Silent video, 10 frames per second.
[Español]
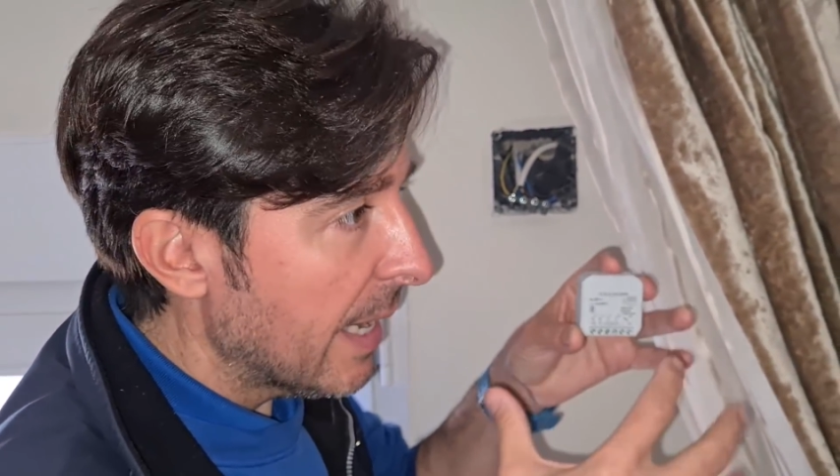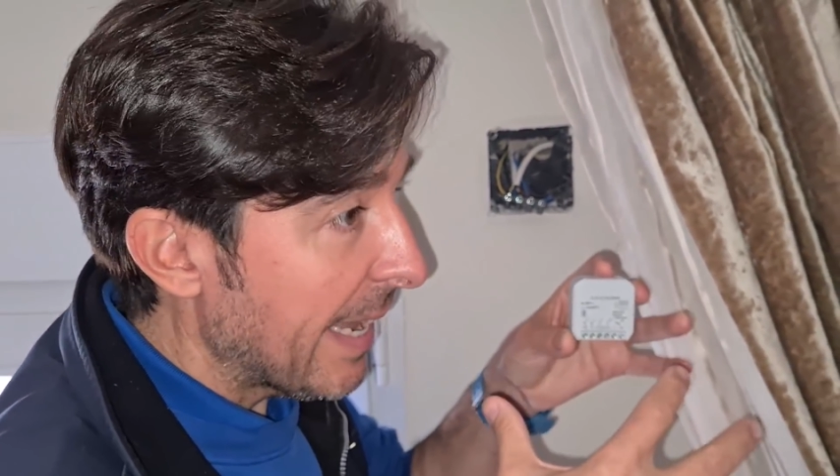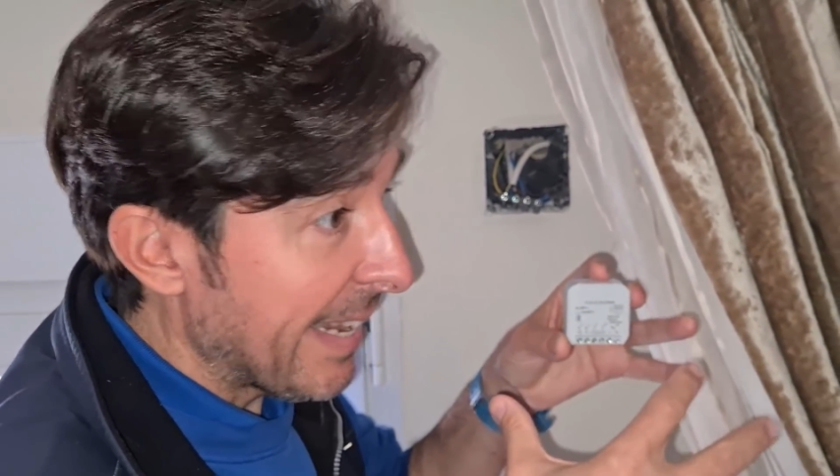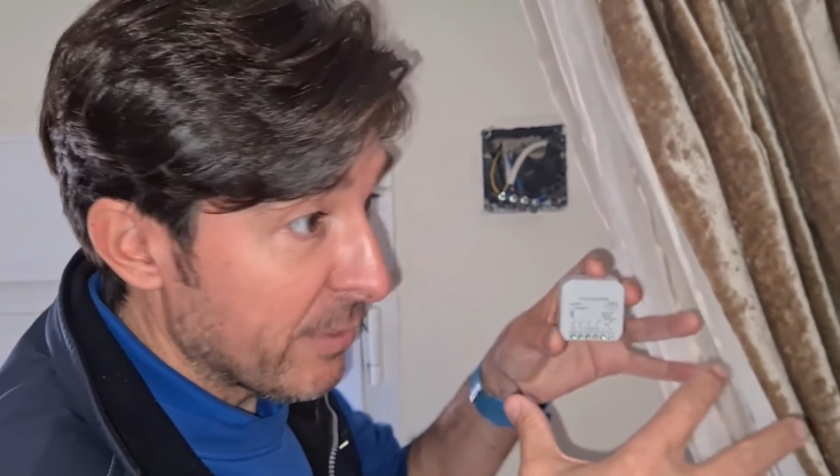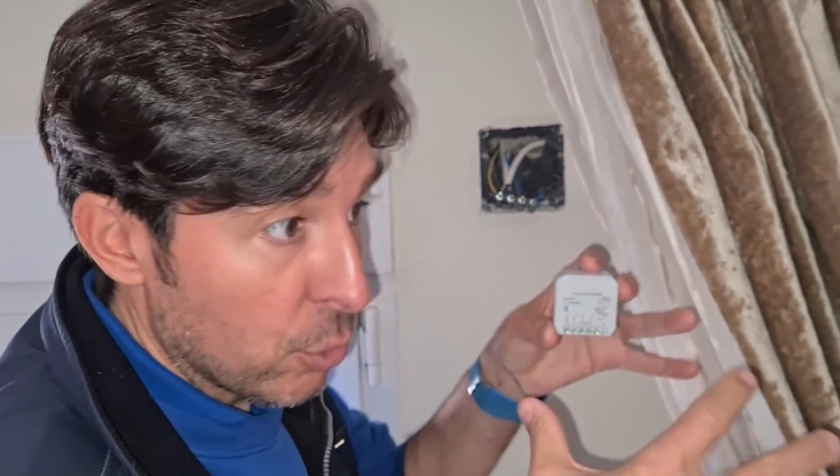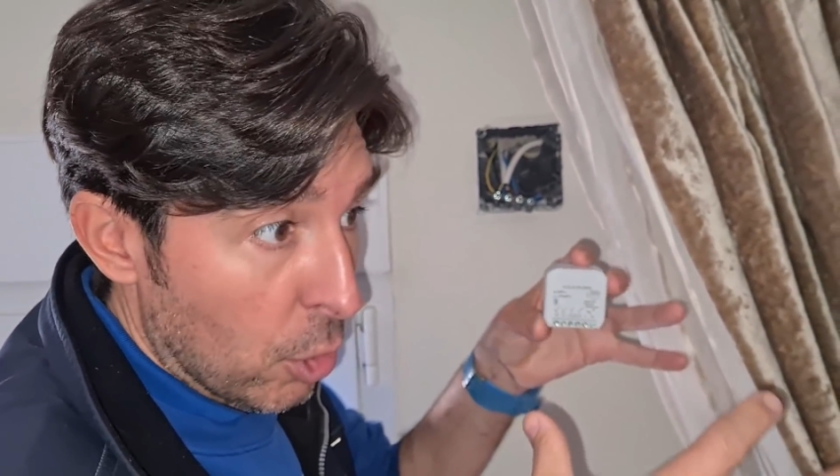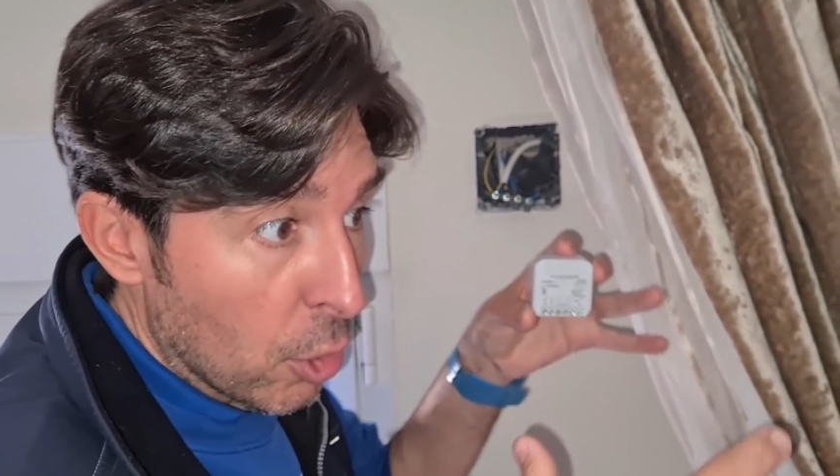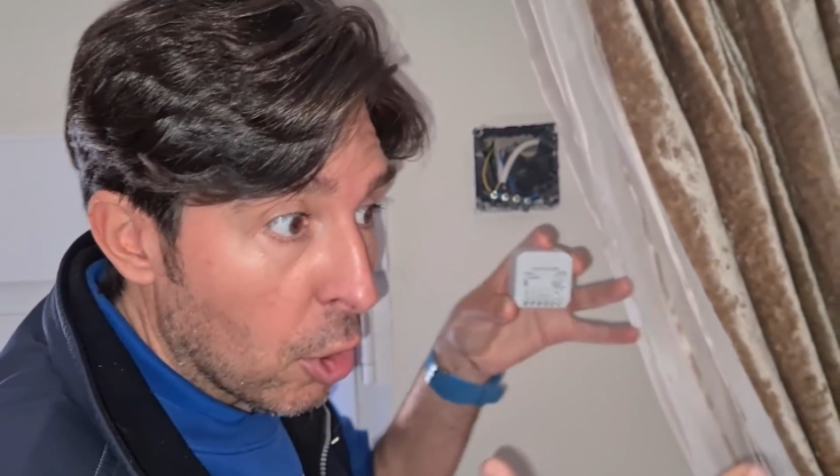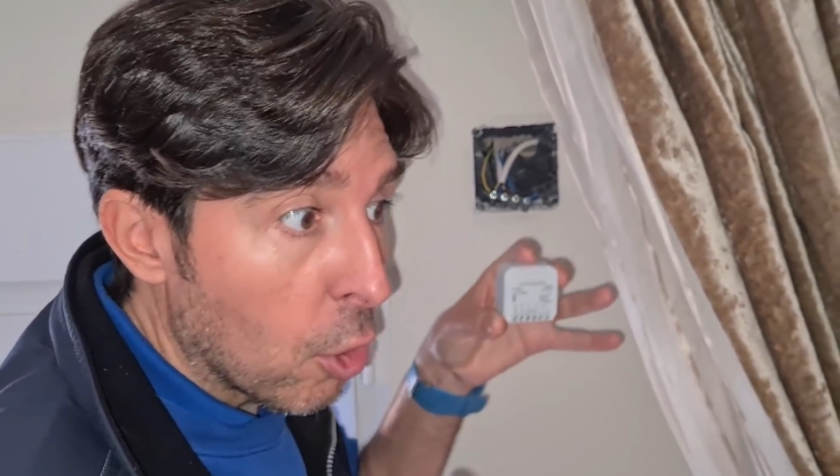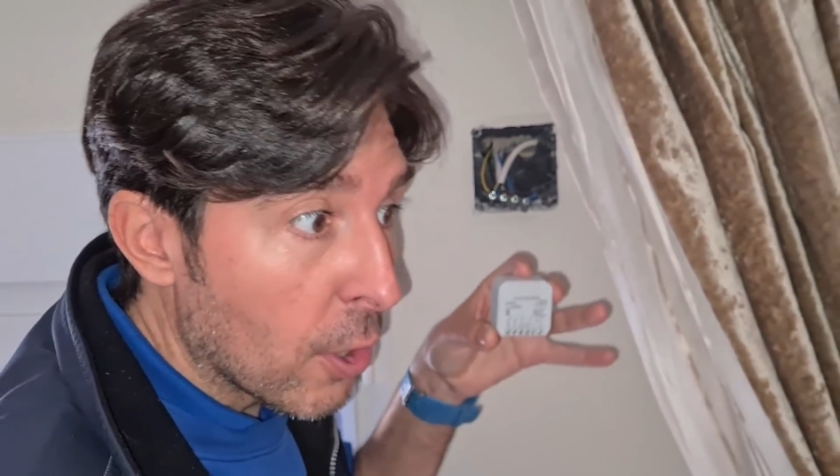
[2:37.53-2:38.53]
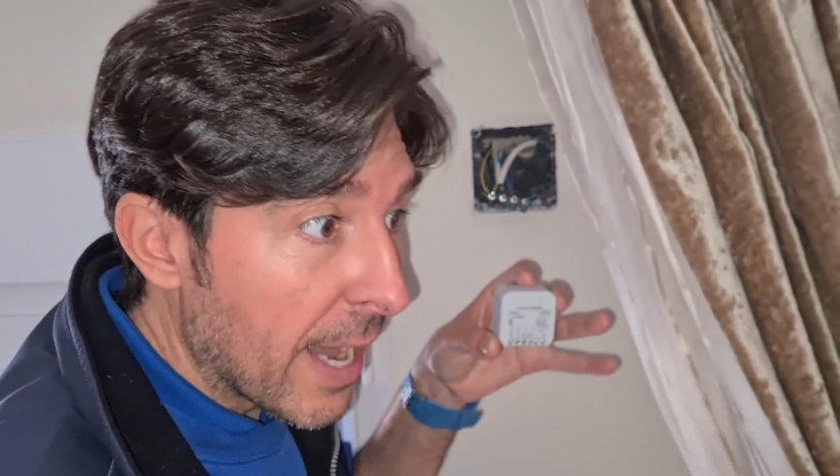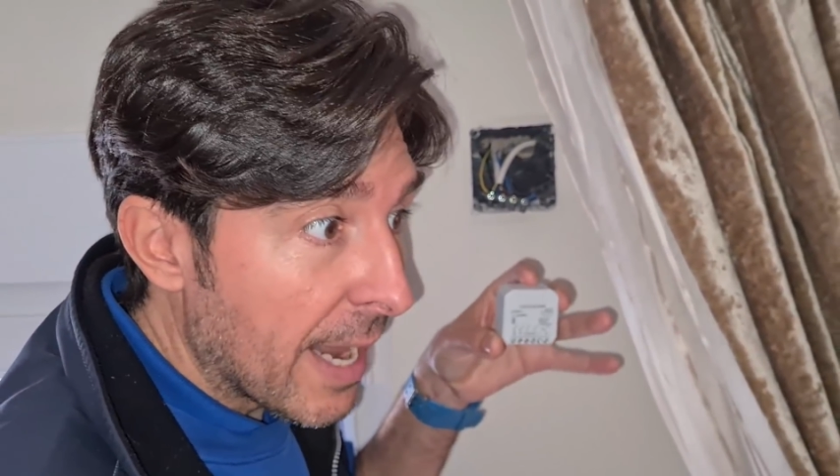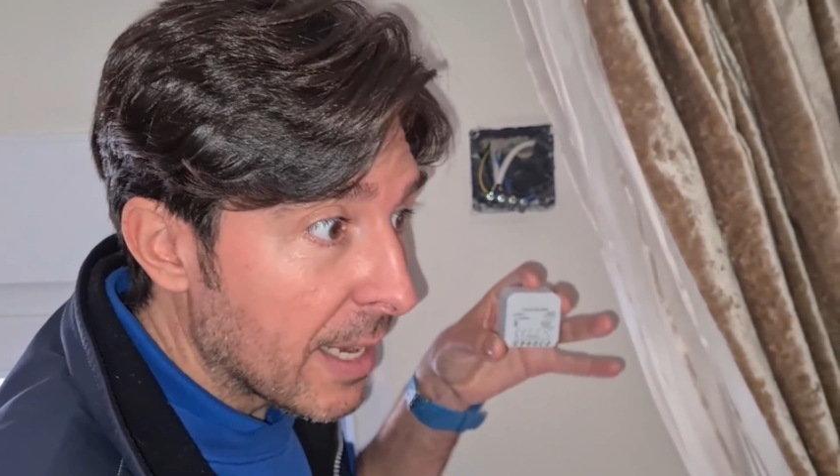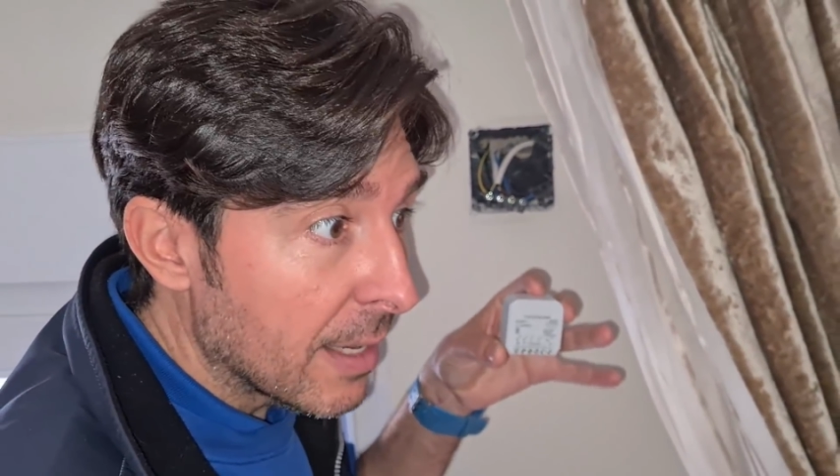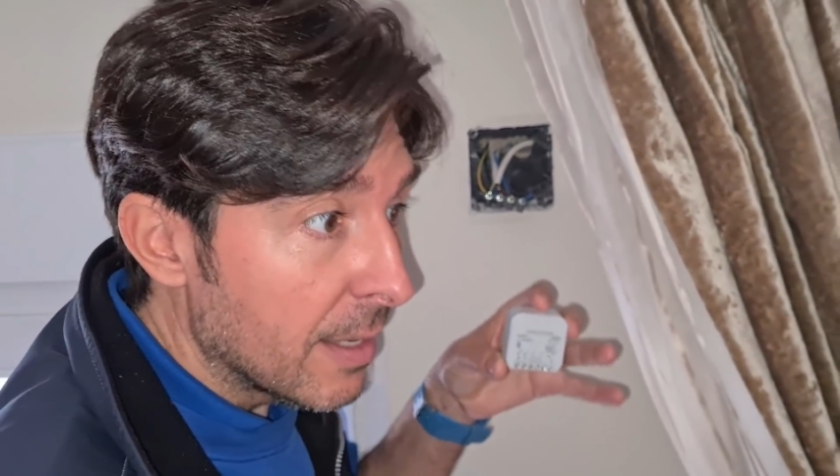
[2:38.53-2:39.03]
en entorno
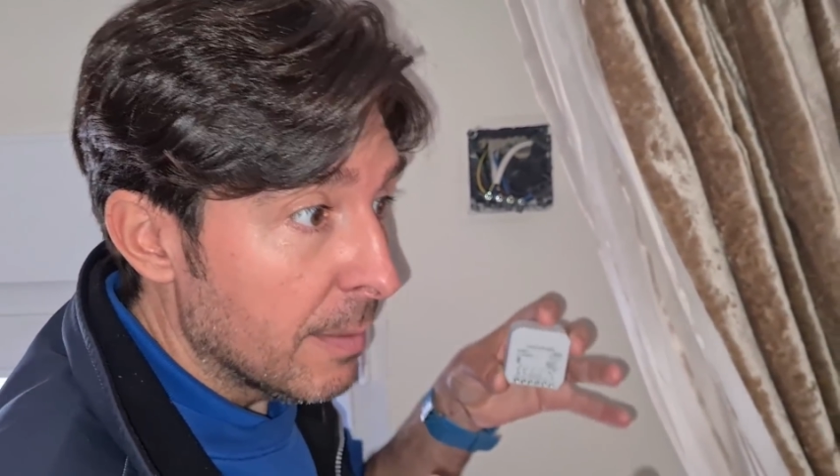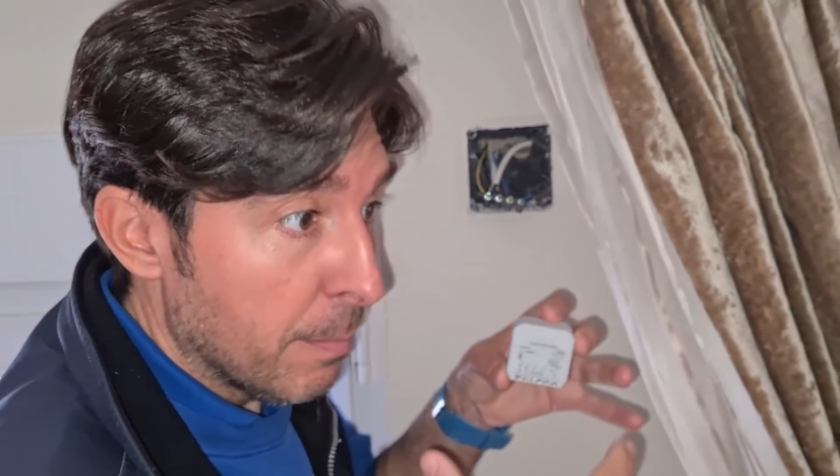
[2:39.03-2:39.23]
local,